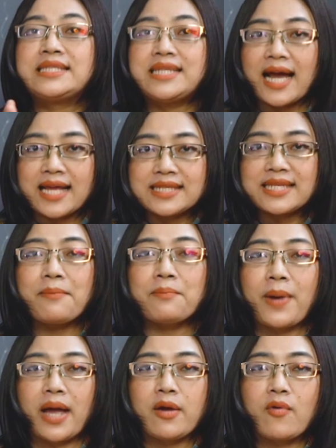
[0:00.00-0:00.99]
Jangan
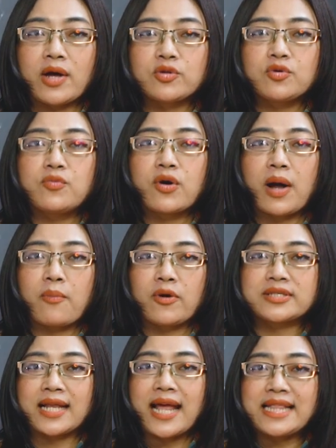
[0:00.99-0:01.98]
sampai waktu buka
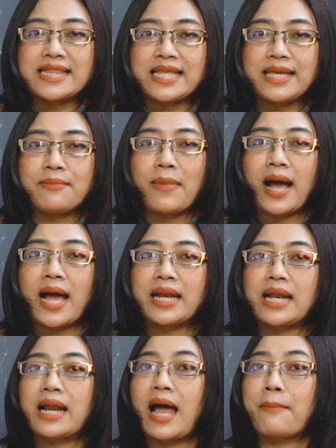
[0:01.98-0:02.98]
puasa nanti
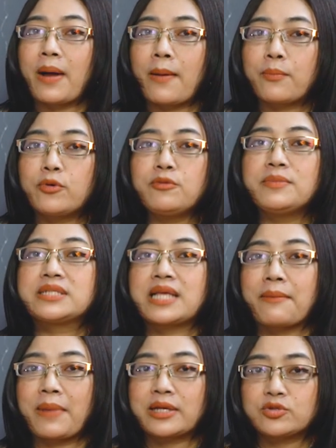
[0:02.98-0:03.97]
makanan apapun bisa
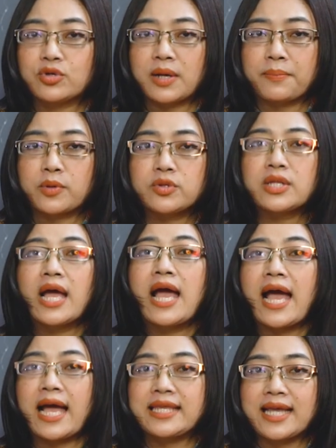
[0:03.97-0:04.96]
masuk ke perut
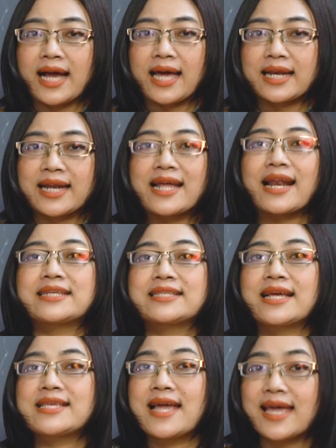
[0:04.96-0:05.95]
hanya karena
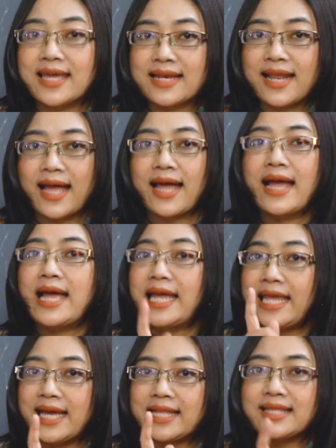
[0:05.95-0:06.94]
rasanya enak.
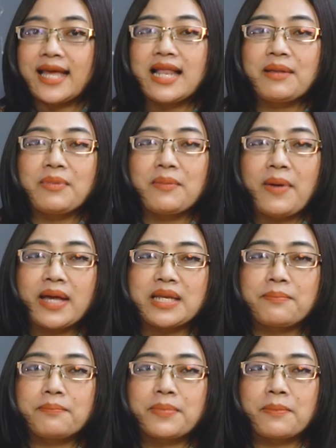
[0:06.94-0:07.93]
Ingat ya, lebih baik
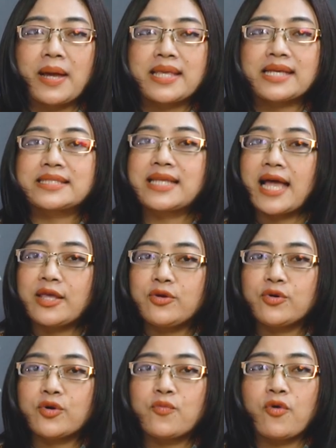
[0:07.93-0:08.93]
perbanyak
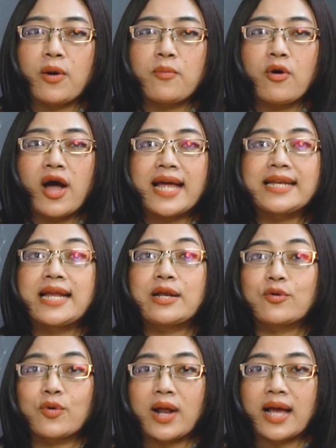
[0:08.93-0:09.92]
sayur, buah-buahan,
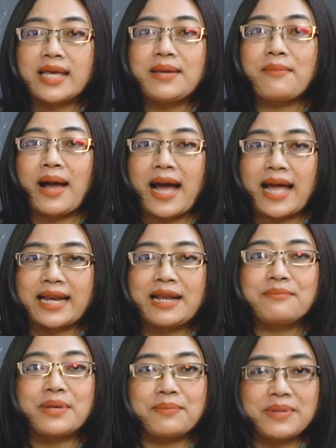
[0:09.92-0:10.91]
dan kurangi
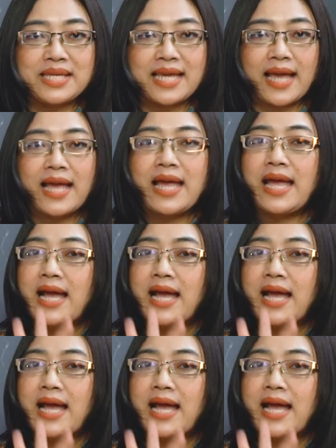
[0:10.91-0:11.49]
makanan berminyak.